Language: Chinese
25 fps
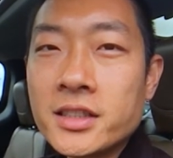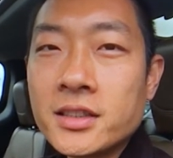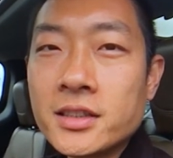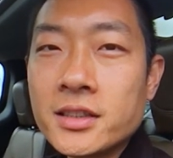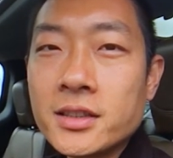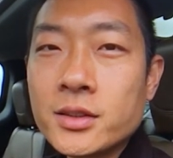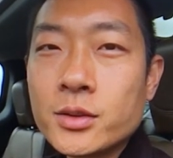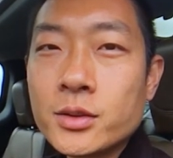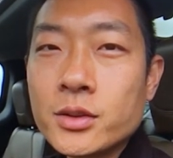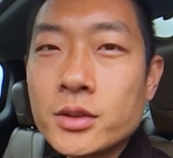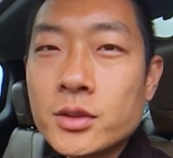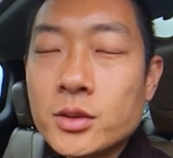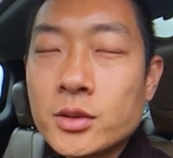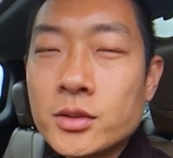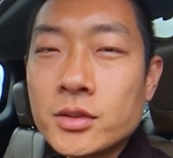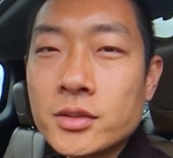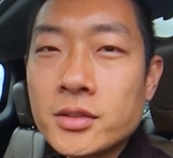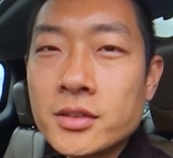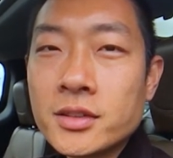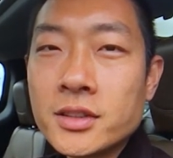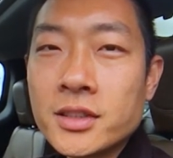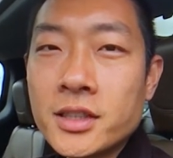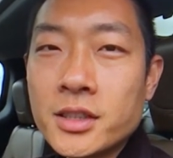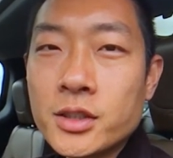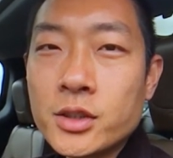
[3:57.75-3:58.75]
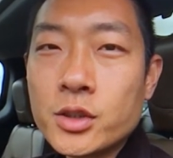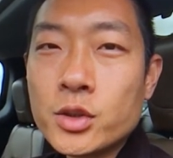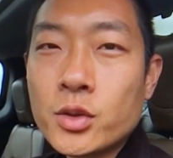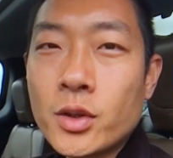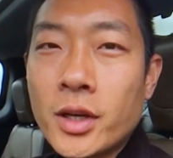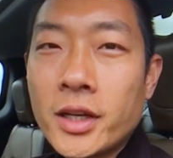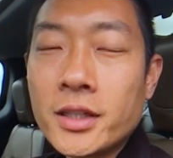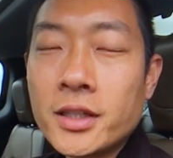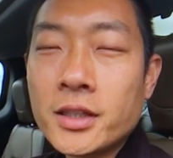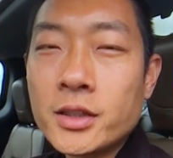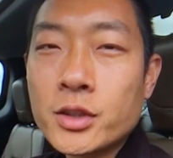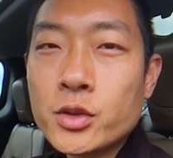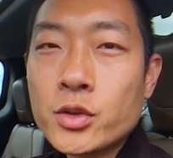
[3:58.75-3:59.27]
有一种很帅
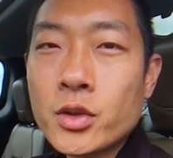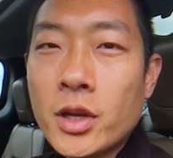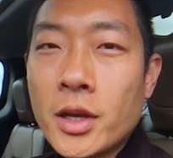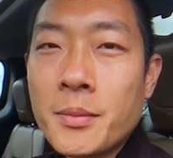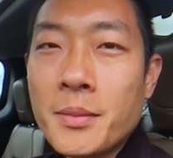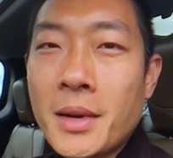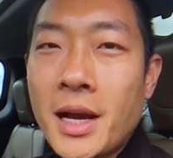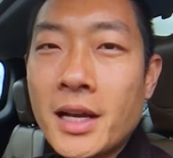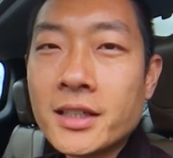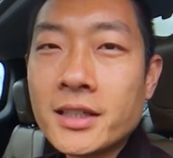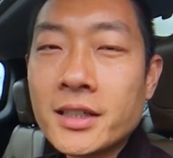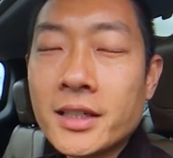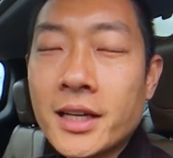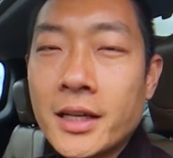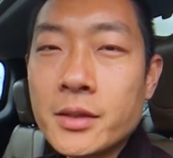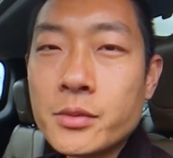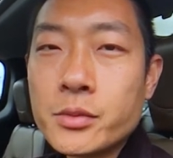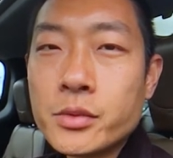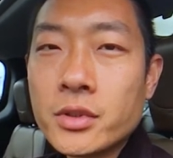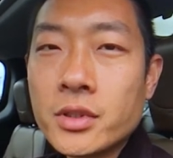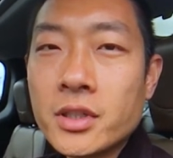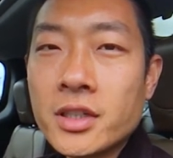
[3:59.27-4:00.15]
的帅妈的感觉。